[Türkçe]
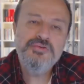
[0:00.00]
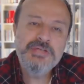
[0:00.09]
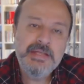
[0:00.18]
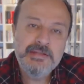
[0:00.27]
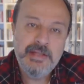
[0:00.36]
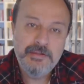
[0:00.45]

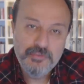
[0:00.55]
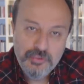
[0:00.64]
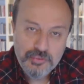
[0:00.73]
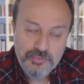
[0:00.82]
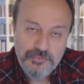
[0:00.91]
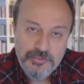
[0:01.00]
düzeyinden
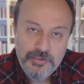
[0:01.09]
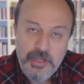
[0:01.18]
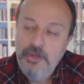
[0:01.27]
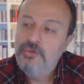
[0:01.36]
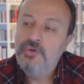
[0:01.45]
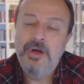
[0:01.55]
tutun,
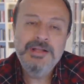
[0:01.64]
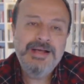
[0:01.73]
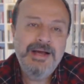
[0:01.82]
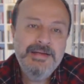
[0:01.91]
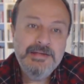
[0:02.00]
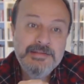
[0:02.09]
doğal
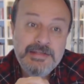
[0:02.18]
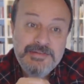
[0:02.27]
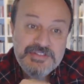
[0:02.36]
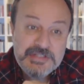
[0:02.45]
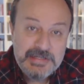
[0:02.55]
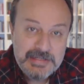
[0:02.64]

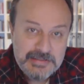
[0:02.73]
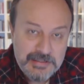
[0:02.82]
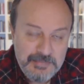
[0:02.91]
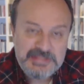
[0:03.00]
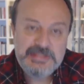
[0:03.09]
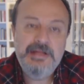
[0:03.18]
kaynakların
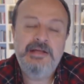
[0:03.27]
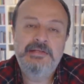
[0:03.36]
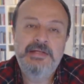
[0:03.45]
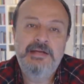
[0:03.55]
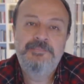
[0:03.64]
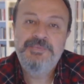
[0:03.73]
kirletilmesine
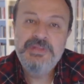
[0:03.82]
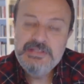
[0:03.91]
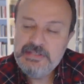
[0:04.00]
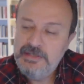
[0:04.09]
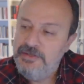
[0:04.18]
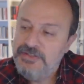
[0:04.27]
kadar
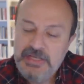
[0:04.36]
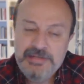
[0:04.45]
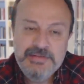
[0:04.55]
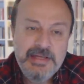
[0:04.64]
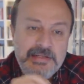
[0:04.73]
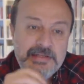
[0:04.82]
insanın
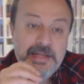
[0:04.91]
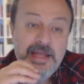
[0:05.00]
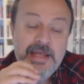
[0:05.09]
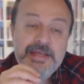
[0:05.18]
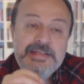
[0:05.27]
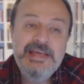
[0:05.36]
kendi eliyle
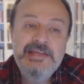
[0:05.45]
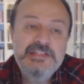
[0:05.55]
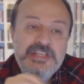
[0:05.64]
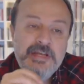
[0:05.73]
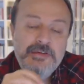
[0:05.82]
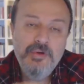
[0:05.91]

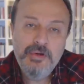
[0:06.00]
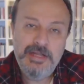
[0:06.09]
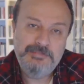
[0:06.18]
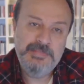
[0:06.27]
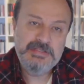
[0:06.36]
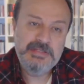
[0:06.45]
geleceğini yok
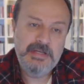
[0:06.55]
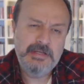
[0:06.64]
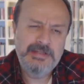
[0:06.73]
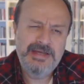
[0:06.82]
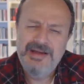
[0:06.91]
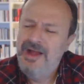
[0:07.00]
etmesine
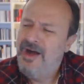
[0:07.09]
kadar